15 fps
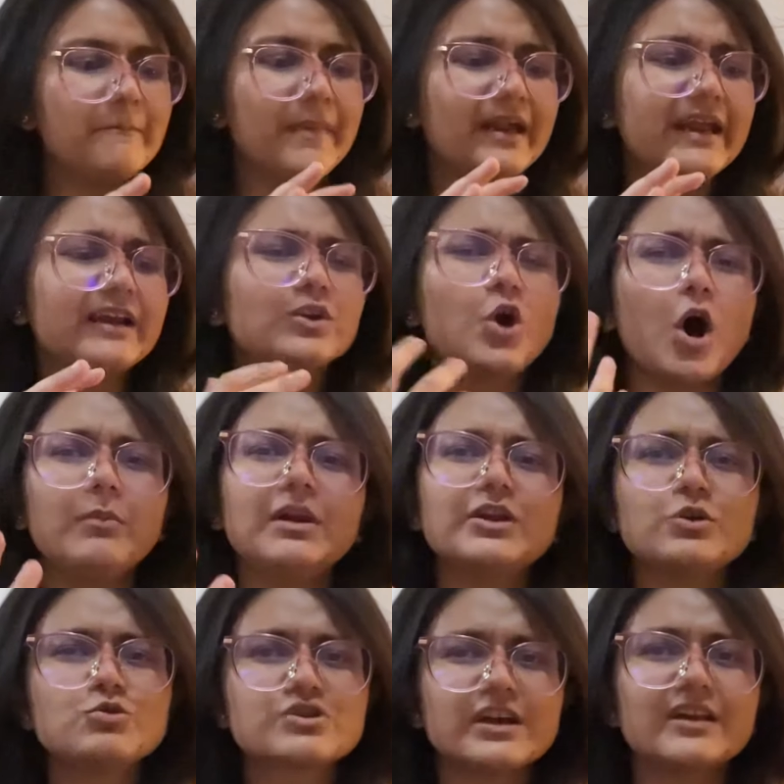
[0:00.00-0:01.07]
मैं एक
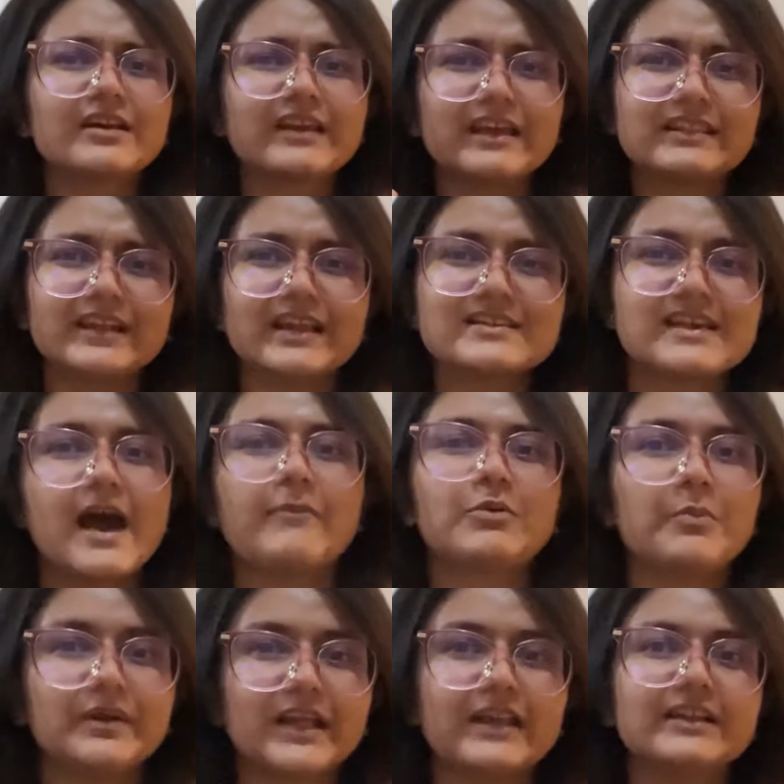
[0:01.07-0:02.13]
नॉर्मल यूजर की तरह से
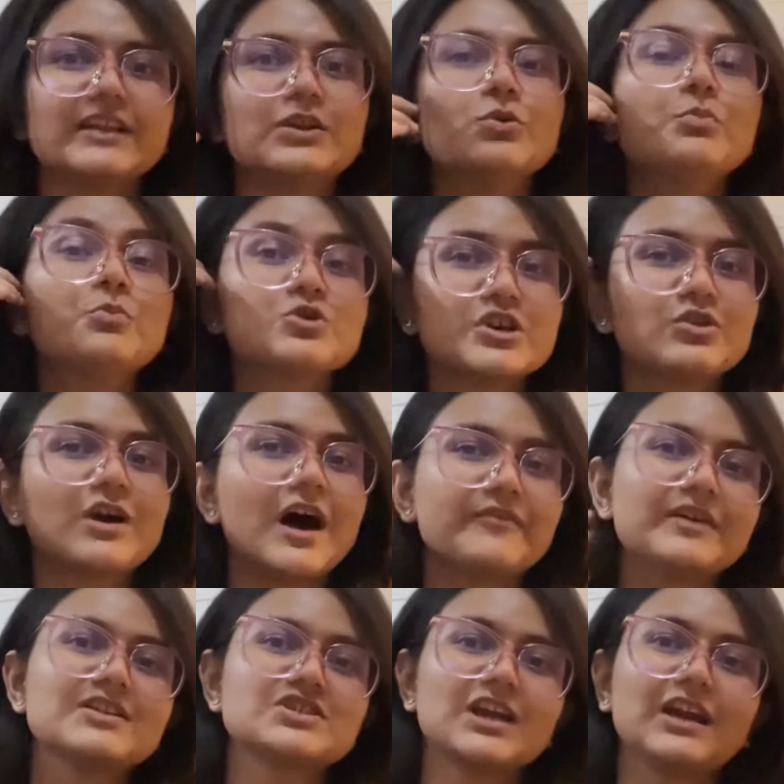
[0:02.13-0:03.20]
आपको बता देती हूँ मुझे तो
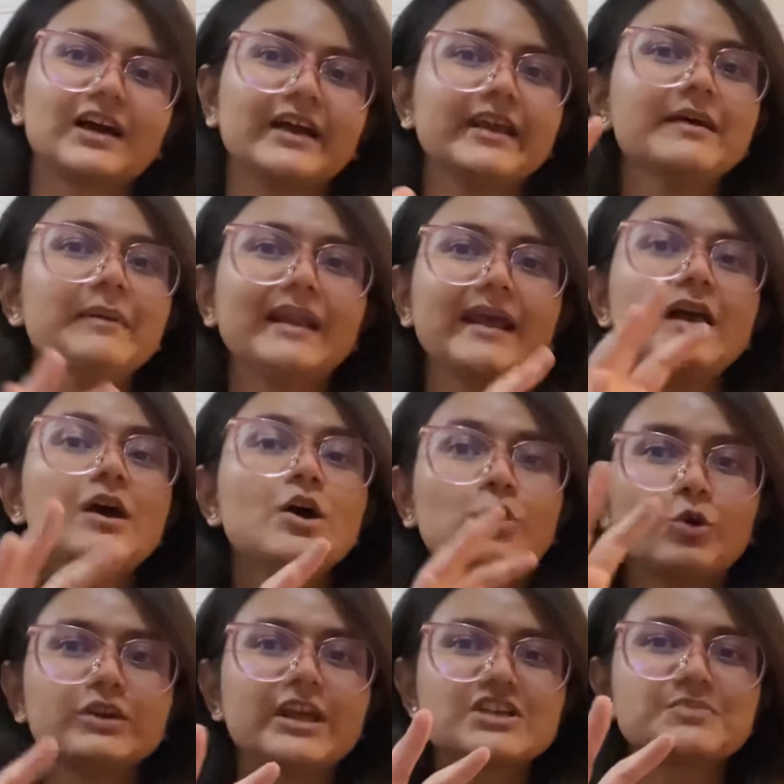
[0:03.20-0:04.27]
काफी अच्छा लगा ये मैंने
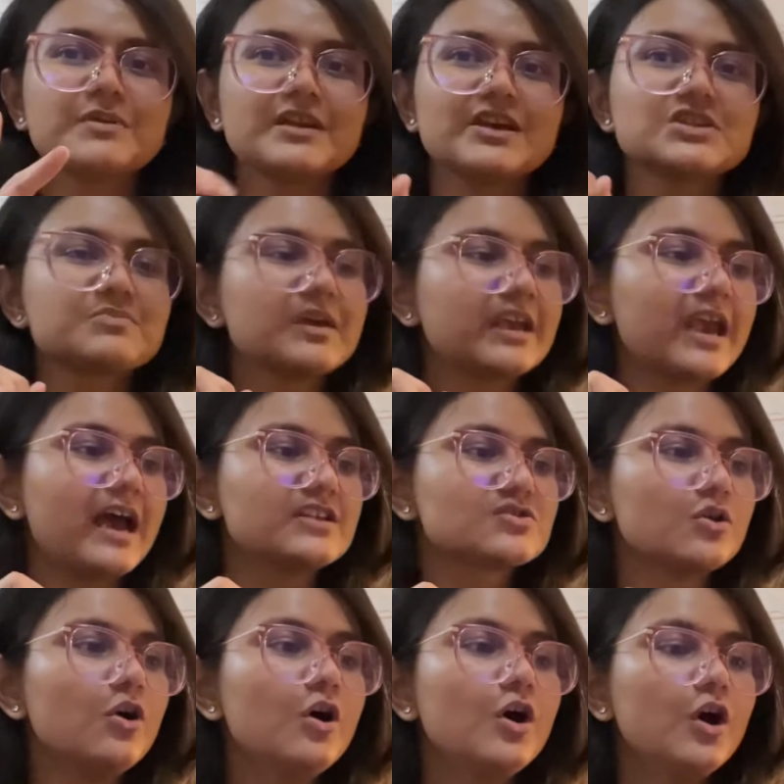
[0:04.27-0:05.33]
खुद एक्सपीरियंस भी किया इसको